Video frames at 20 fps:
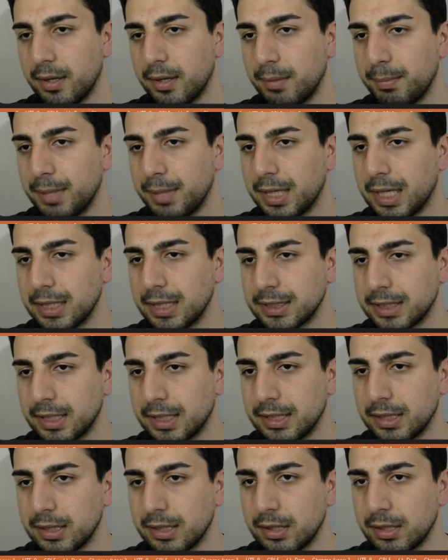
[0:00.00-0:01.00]
Birkaç
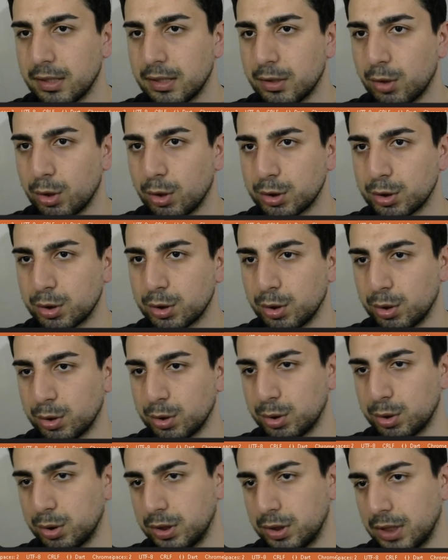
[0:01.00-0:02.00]
tane dosya
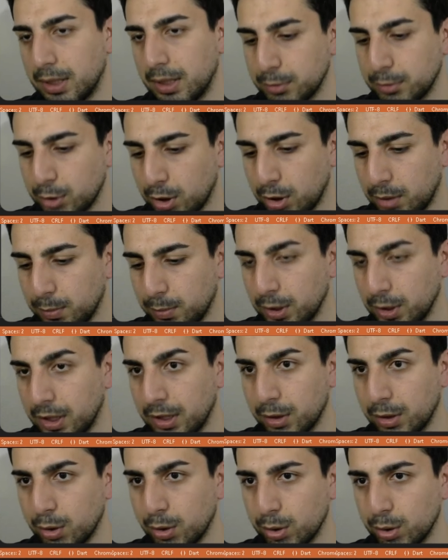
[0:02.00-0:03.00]
oluşturacağım. Sonra
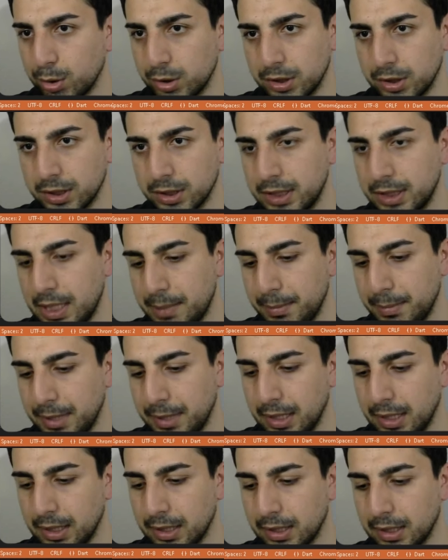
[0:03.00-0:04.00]
bunları dolduracağız.
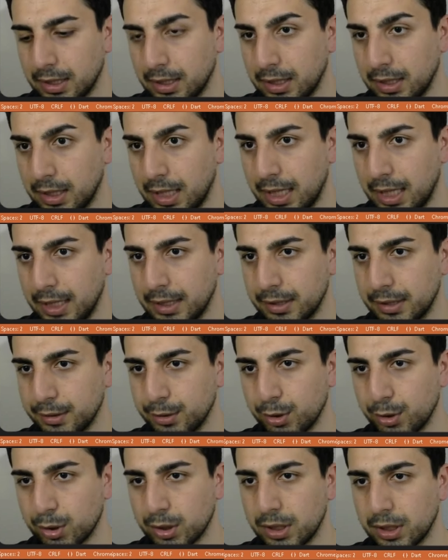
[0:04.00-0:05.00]
Tema light
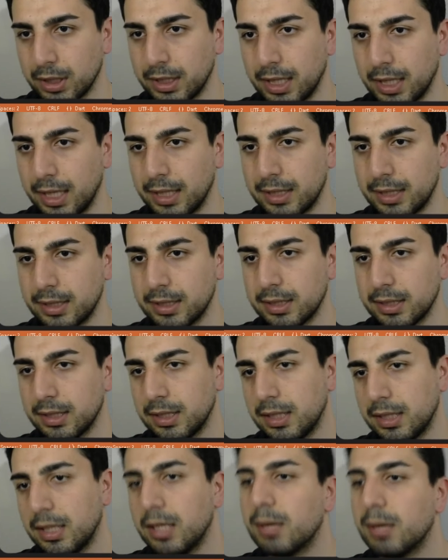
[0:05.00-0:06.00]
light.dark
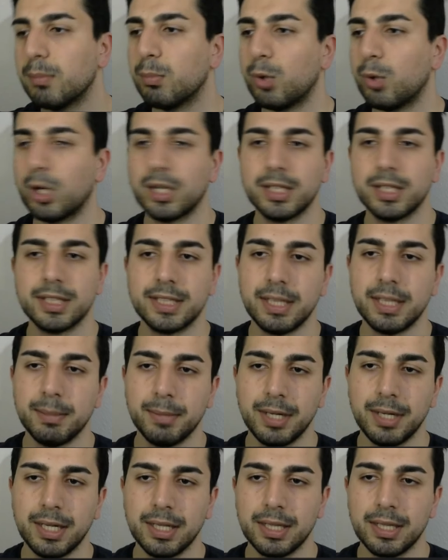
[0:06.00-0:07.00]
Bu arada
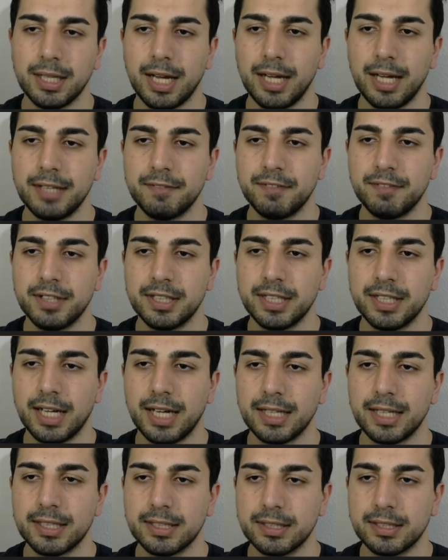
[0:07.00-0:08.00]
tema light ve
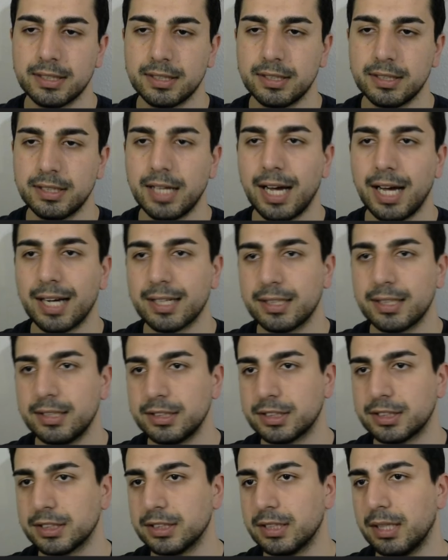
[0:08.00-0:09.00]
dark dark
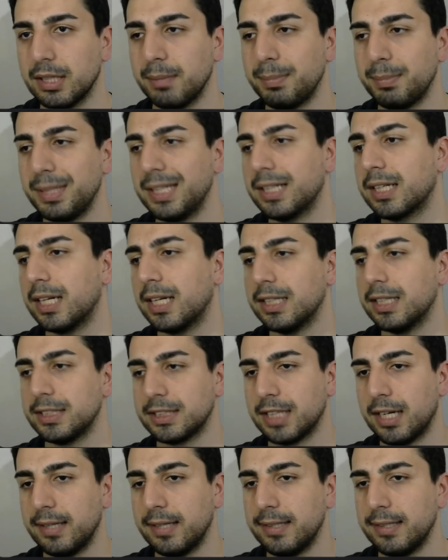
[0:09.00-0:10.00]
dışında birkaç
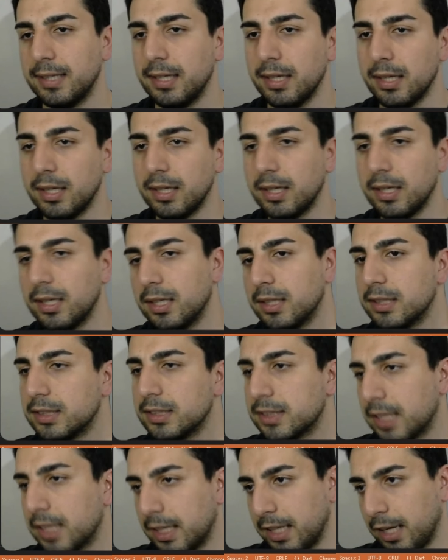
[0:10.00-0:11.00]
tane
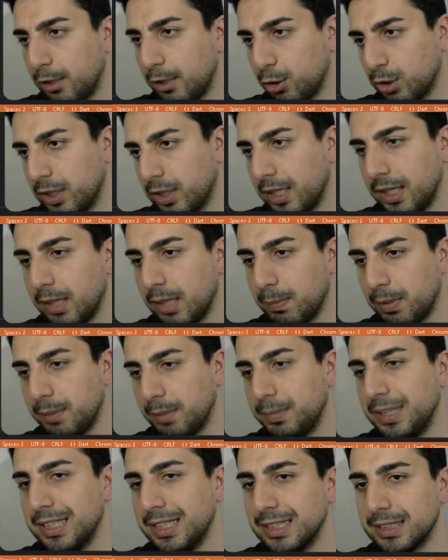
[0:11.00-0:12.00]
senaryoda
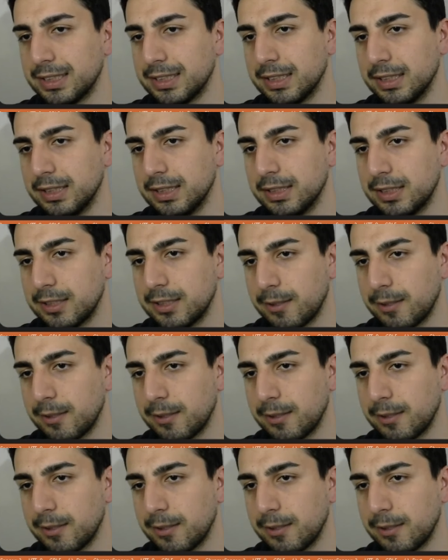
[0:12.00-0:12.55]
yapabilirsiniz.